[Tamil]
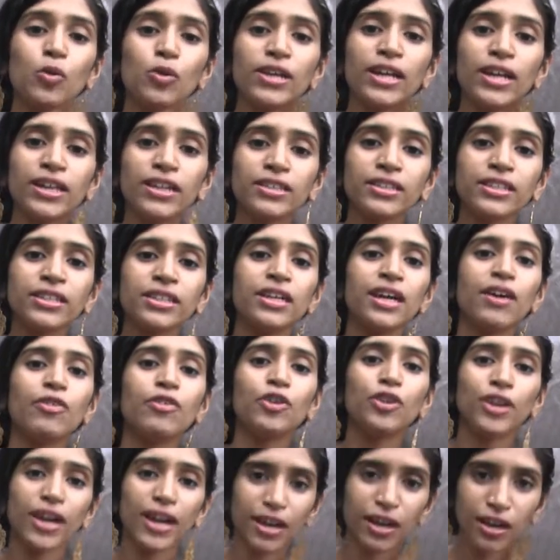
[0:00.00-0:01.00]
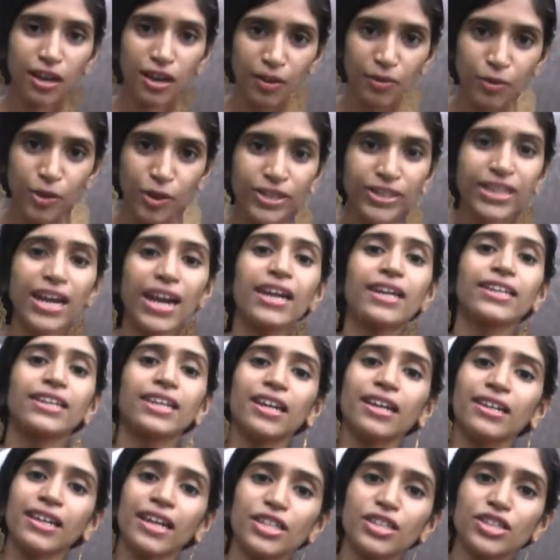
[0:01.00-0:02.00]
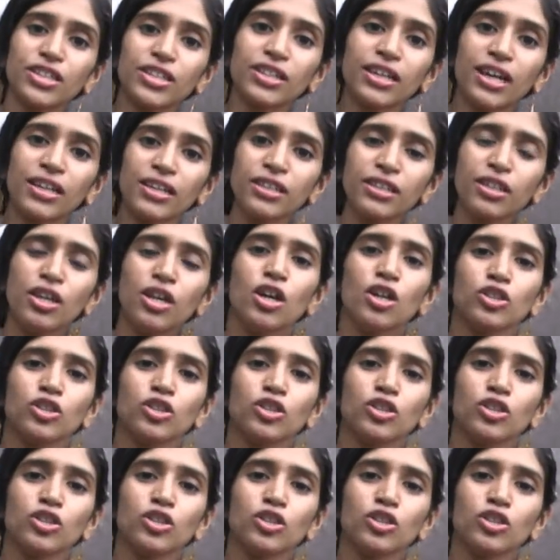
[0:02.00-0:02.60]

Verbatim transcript: உணர்ந்து அவரோட அவரோட கேரக்டரை நடிச்சிருக்காரு